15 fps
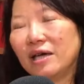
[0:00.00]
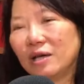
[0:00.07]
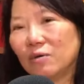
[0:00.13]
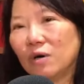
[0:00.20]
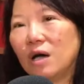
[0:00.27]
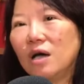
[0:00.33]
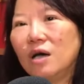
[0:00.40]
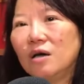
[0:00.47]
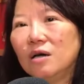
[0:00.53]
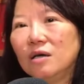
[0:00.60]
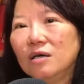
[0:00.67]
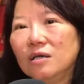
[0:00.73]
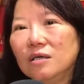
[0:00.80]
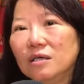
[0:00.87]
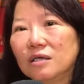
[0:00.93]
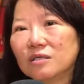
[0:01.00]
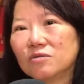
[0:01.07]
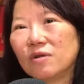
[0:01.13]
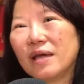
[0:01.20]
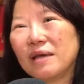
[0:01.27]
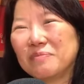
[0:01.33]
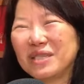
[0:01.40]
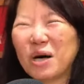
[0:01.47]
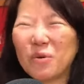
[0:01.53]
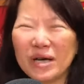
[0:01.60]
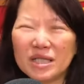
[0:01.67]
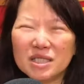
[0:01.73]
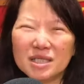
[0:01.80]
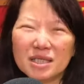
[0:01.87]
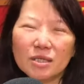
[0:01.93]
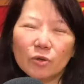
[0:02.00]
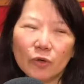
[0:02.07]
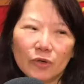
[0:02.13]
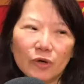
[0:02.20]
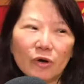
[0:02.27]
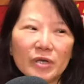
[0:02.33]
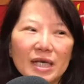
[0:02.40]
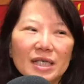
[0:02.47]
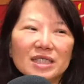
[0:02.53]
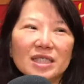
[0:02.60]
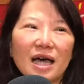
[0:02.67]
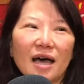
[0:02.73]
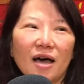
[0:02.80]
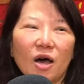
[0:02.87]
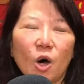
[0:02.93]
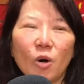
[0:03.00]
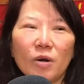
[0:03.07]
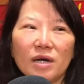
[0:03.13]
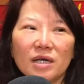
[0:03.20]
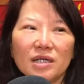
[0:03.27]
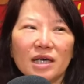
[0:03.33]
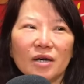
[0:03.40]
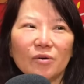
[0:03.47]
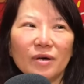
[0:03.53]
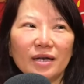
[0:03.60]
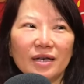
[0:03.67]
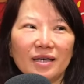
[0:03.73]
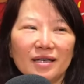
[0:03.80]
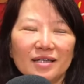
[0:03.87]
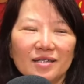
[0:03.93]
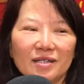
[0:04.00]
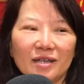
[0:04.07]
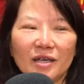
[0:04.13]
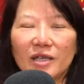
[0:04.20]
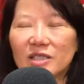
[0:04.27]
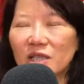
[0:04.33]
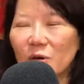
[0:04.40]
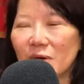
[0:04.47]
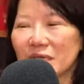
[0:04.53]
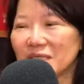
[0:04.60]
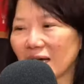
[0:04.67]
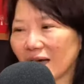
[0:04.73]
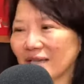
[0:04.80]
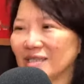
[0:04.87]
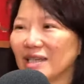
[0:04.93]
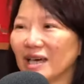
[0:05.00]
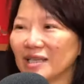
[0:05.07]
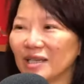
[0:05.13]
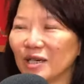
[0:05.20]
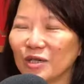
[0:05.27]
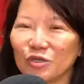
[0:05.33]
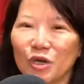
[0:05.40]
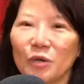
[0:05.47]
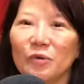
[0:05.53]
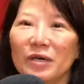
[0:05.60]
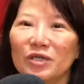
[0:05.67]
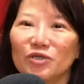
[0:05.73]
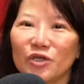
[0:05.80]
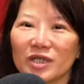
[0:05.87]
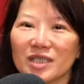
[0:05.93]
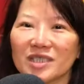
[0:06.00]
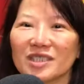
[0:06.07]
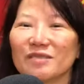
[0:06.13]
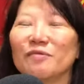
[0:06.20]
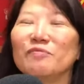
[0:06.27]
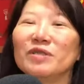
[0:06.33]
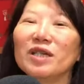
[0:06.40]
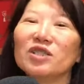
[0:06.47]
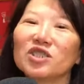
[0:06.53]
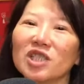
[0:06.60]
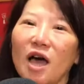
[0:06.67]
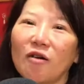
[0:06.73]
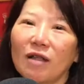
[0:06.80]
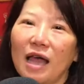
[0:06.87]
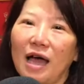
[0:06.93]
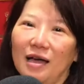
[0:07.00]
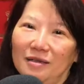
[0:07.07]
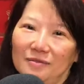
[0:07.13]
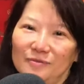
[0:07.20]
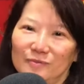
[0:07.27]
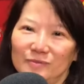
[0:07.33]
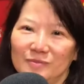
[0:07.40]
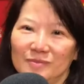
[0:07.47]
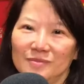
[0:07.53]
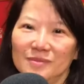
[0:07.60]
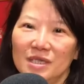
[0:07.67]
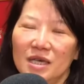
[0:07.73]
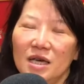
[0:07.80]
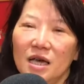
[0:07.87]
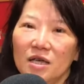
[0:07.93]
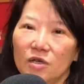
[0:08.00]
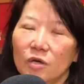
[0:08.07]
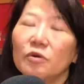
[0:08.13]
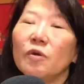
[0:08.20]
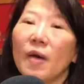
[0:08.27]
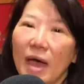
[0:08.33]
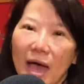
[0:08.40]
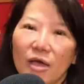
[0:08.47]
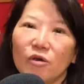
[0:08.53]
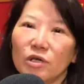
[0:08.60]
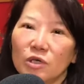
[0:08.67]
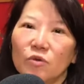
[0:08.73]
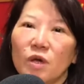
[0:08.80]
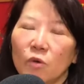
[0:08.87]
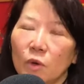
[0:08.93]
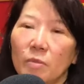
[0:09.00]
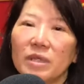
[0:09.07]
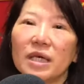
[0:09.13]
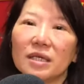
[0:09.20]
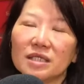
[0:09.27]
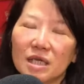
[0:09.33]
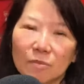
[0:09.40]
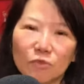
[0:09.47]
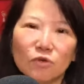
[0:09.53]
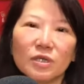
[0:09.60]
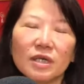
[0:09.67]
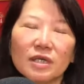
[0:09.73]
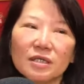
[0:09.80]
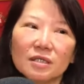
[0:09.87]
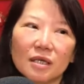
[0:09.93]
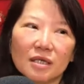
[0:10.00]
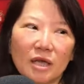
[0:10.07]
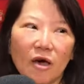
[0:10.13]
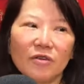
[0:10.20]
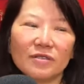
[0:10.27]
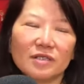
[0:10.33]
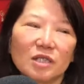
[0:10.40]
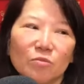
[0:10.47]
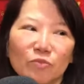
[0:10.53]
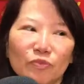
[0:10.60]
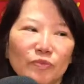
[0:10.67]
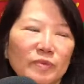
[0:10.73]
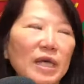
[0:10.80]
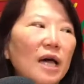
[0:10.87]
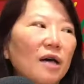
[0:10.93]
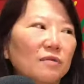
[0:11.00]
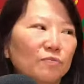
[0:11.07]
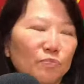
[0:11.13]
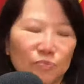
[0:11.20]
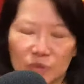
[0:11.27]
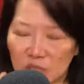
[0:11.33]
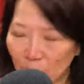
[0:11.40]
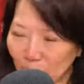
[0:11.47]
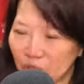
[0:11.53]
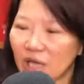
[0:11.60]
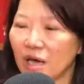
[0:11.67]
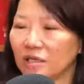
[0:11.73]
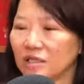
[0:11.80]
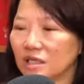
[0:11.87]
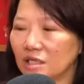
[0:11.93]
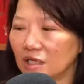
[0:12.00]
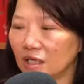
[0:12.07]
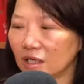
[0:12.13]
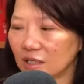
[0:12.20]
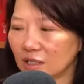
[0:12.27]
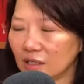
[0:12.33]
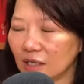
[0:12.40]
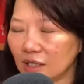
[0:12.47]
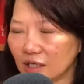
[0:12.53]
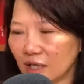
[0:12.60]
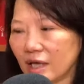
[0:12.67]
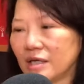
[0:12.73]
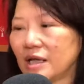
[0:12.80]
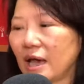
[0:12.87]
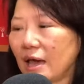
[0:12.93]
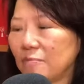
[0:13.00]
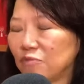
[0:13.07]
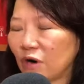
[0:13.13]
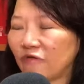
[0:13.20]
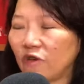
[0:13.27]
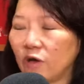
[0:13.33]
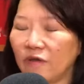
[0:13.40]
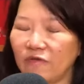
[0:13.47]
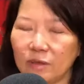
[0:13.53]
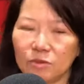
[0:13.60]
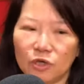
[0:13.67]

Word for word: 是比较文青。对，比较文青，旅游也讲，偶尔也会稍微讲一下那个纯文学的事情，会比较少啦。还有音乐，对不对？音乐还有音乐，我们那个节目跟。咬你这些不必要。比较不一样是那个那个电台 Bravo FM